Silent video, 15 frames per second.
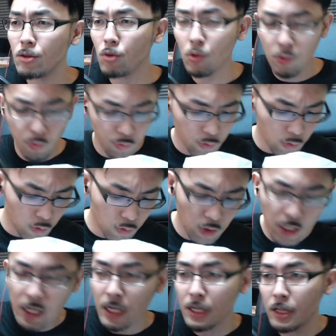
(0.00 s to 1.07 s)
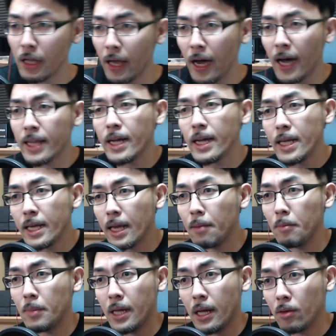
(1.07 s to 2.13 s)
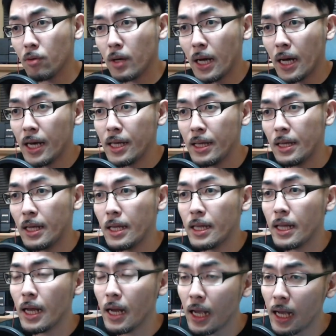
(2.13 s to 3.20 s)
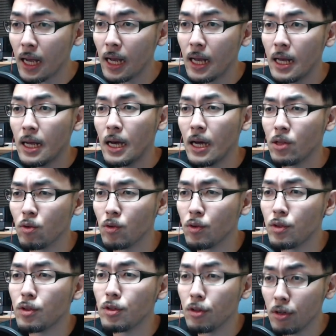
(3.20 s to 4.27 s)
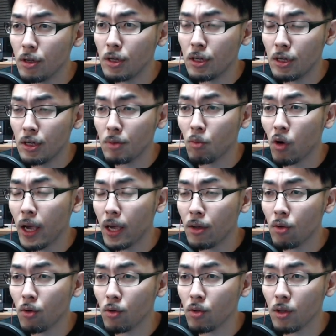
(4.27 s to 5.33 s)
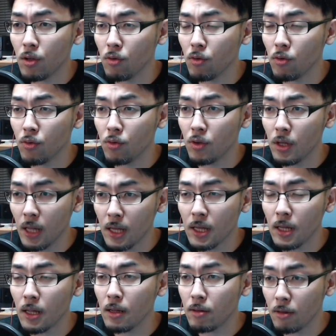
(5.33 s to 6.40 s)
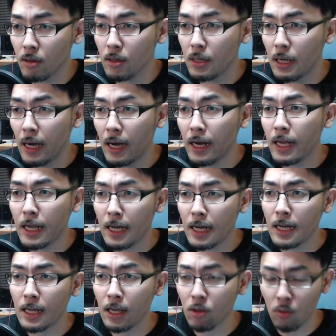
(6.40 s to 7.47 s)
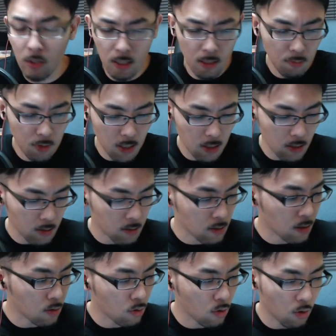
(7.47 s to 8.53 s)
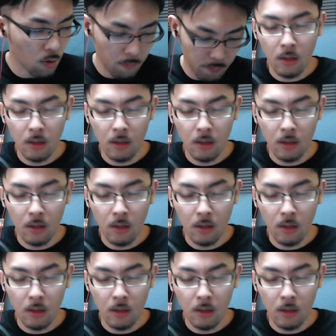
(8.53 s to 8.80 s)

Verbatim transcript: の、この袋の中にね、当たり券みたいのが入っていたら、あのグッズ、もらえるよっていう風になってたやつあれがゲットできたみたいなんですけど